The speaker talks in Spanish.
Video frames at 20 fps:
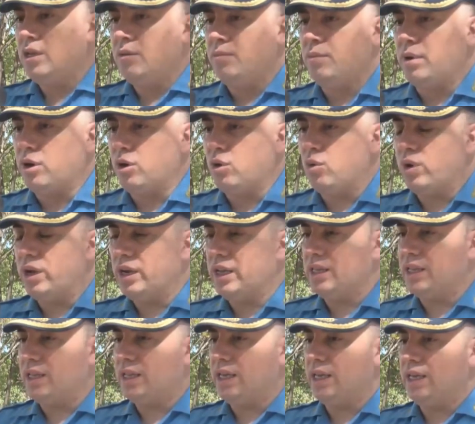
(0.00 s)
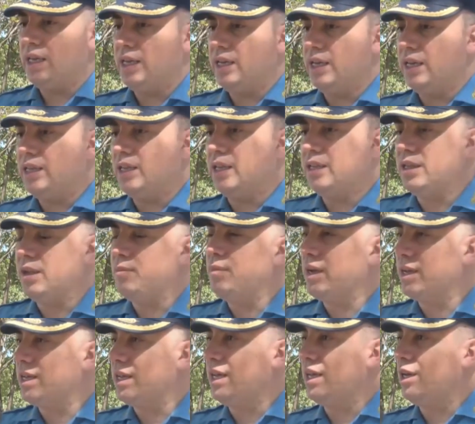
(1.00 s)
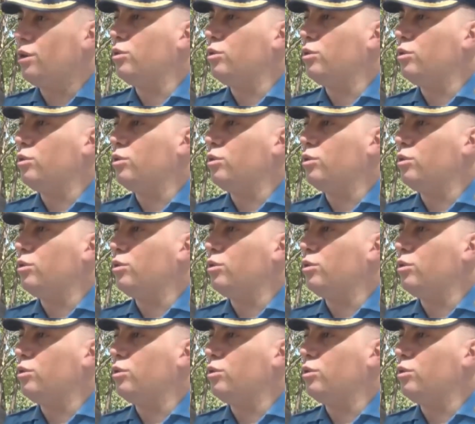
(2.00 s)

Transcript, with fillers: por lo cual este, este, está más que